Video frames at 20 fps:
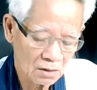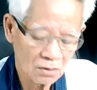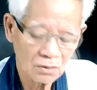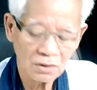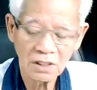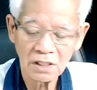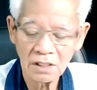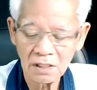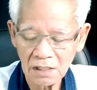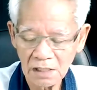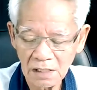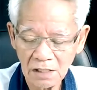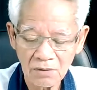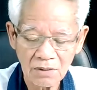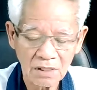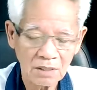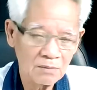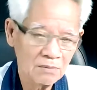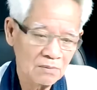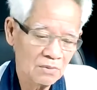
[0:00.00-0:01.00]
โอเค เอา
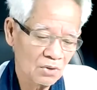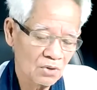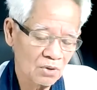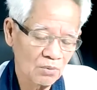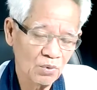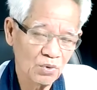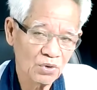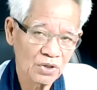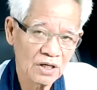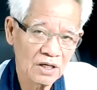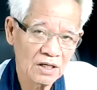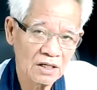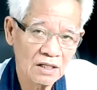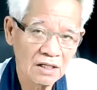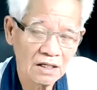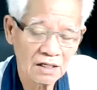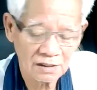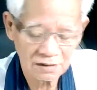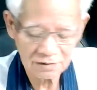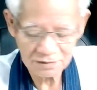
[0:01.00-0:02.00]
ละข้อมูลแค่นี้
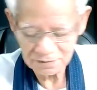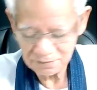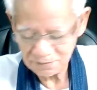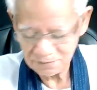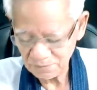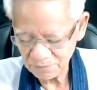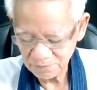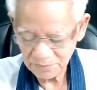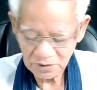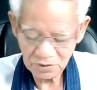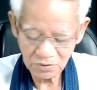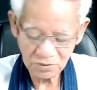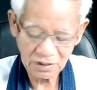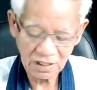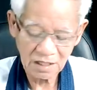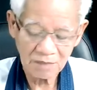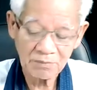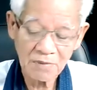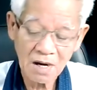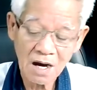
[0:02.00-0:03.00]
แหละไม่ต้อง
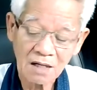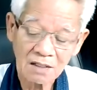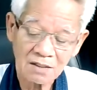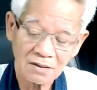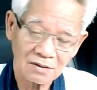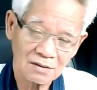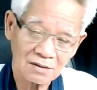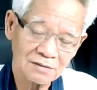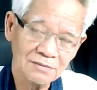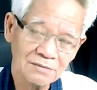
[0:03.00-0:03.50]
ถามมากละ